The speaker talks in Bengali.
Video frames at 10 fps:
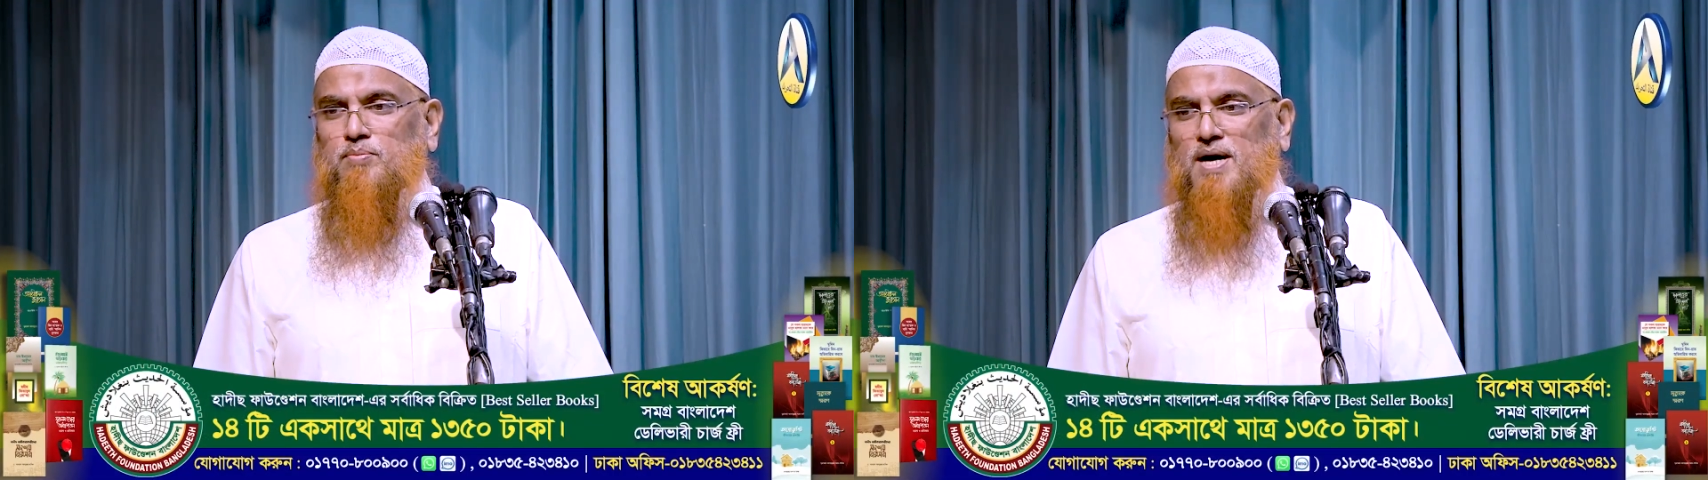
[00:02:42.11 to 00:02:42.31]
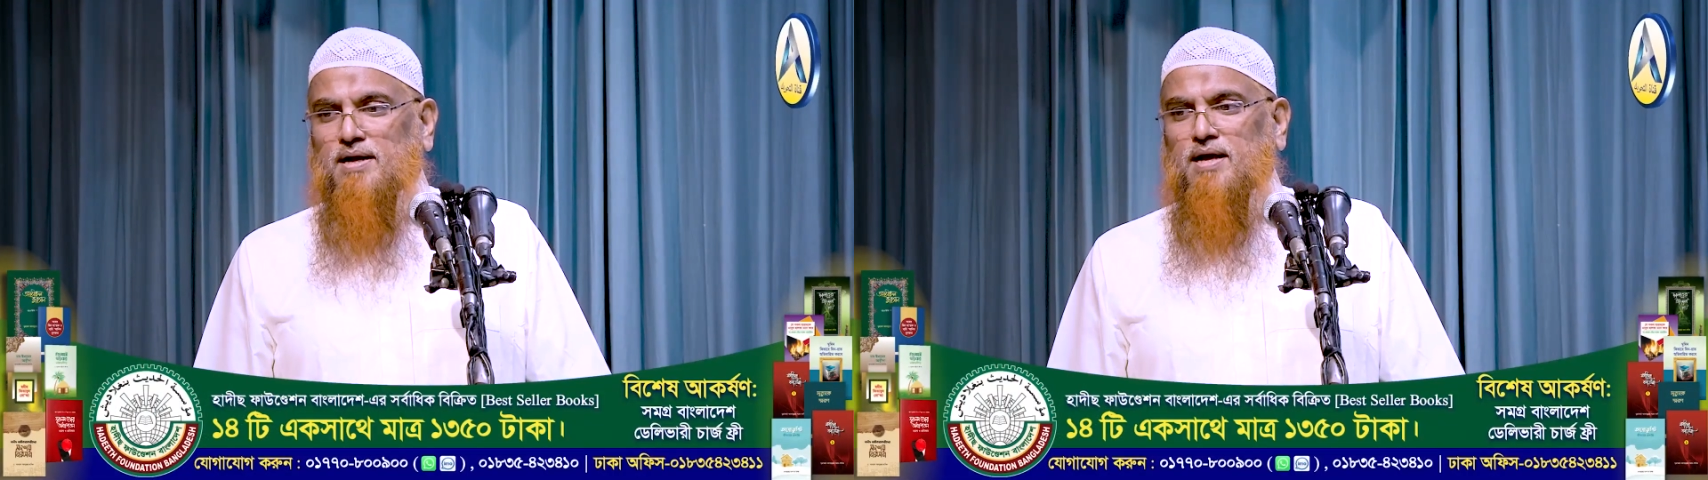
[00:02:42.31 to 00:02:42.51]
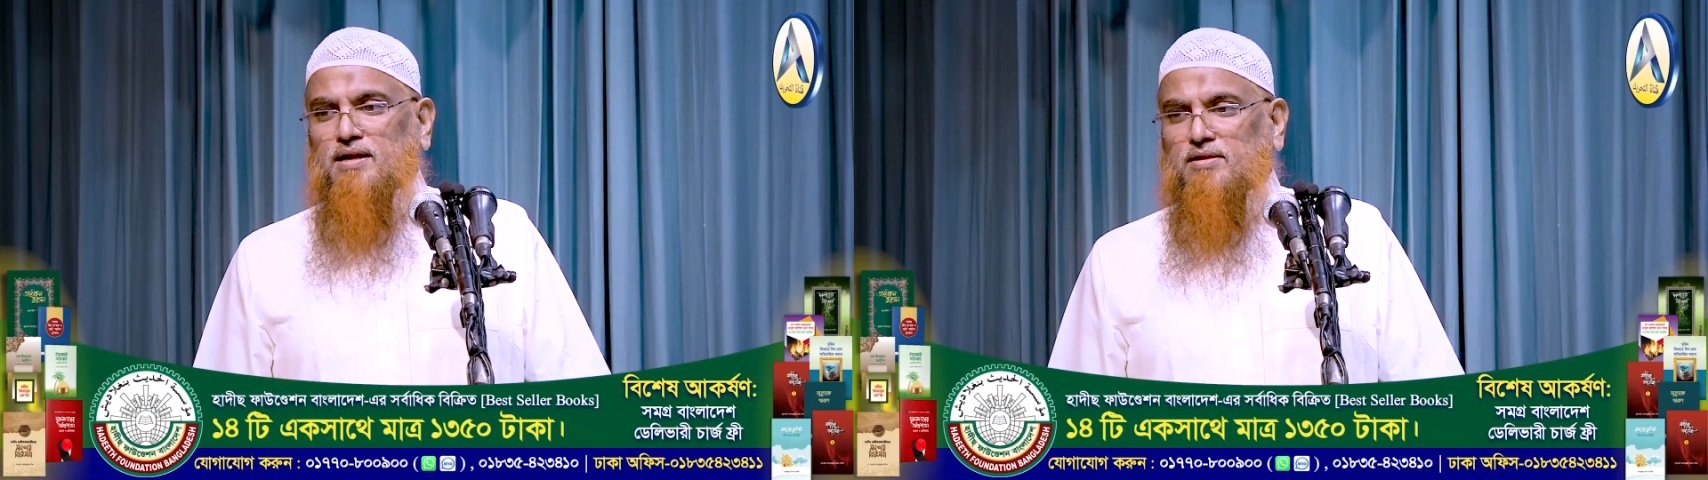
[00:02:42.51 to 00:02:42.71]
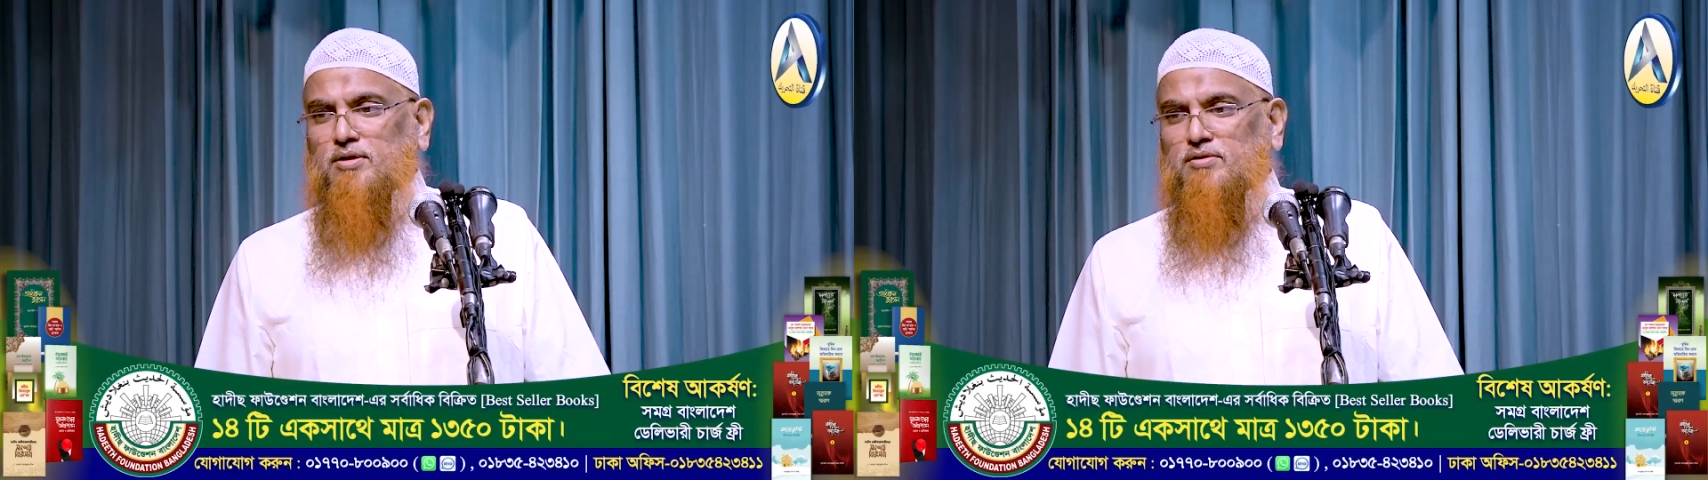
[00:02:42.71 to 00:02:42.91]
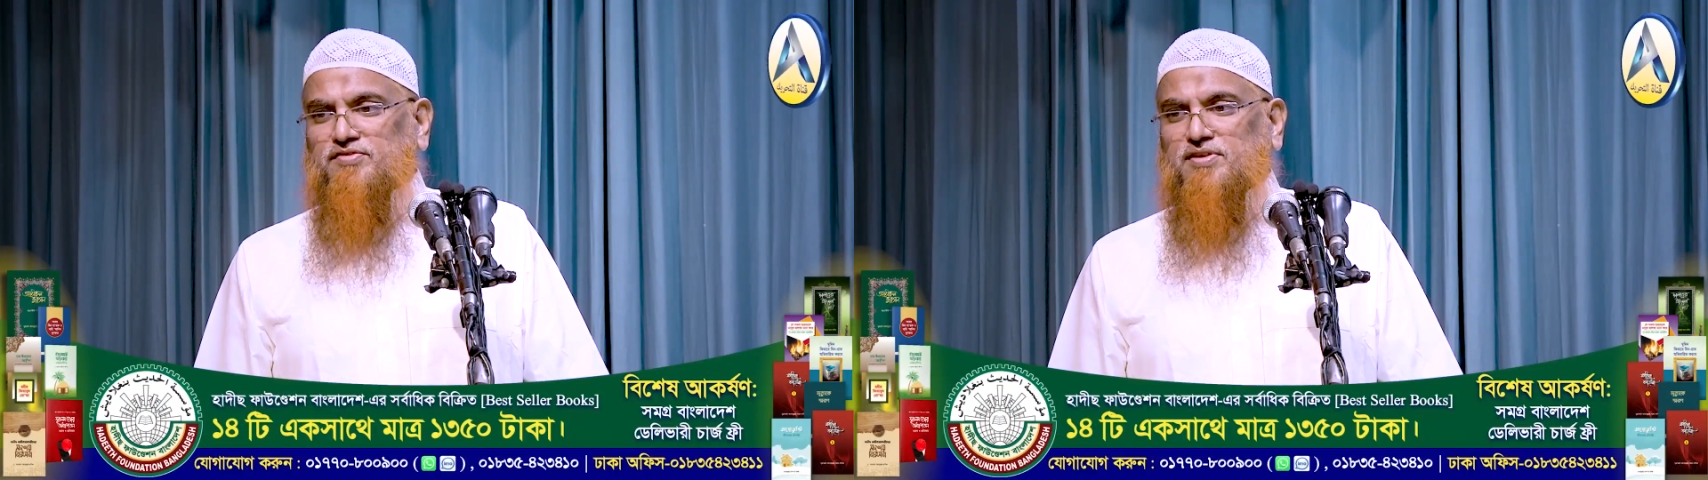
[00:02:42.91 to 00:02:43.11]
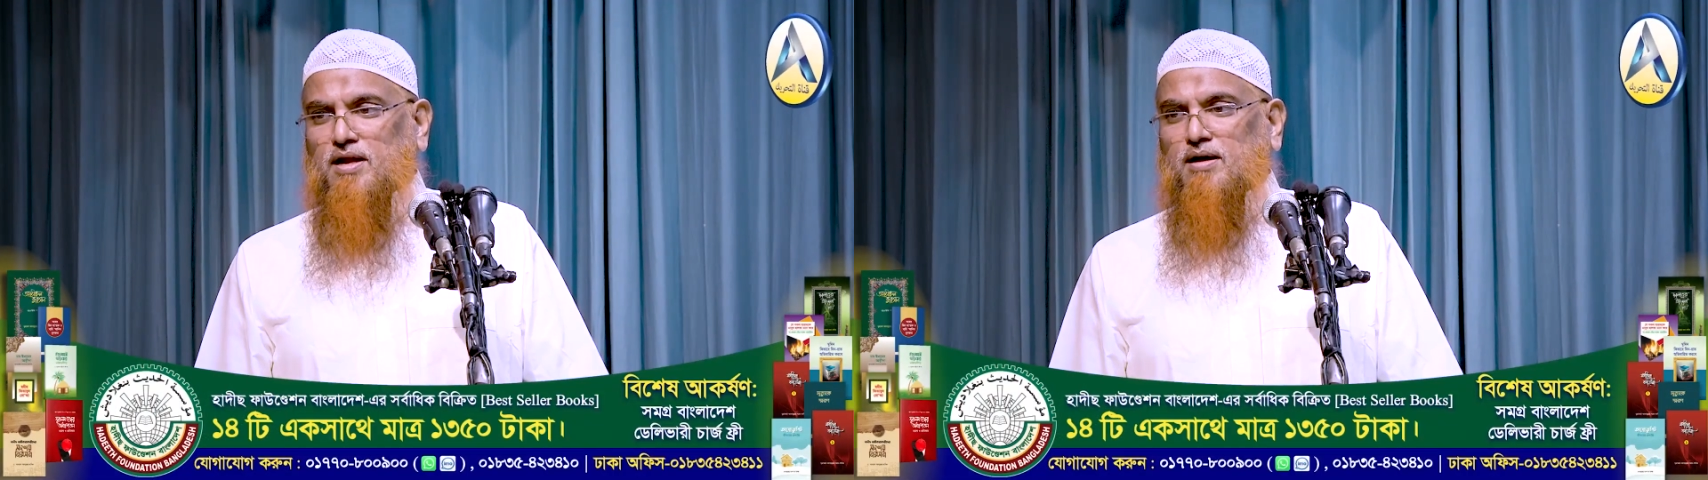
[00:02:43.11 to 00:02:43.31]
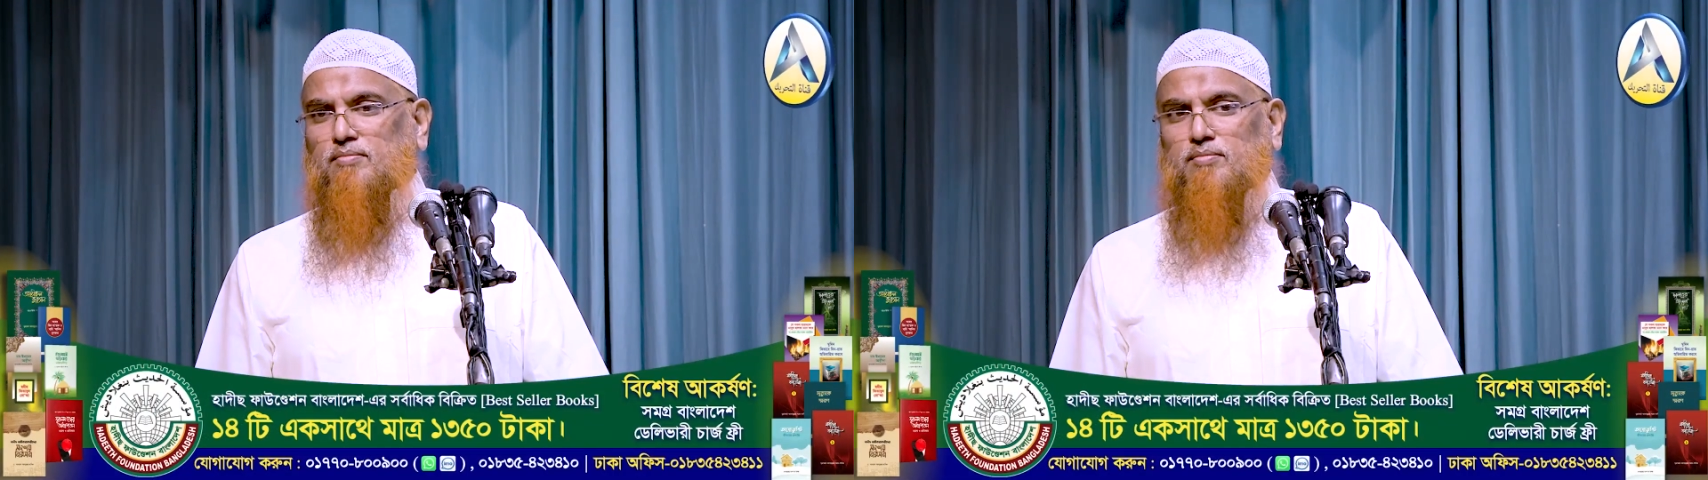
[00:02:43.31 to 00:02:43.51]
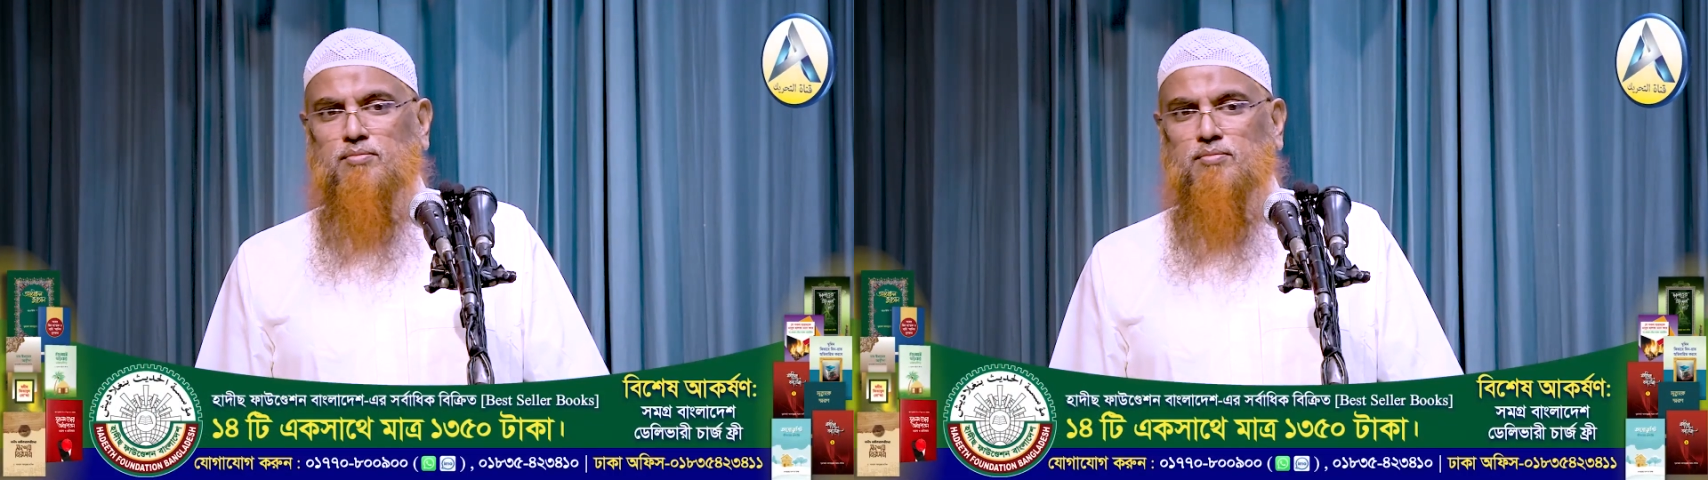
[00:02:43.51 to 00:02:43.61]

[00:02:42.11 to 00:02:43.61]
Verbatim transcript: বাহারাইনে যখন ছিলাম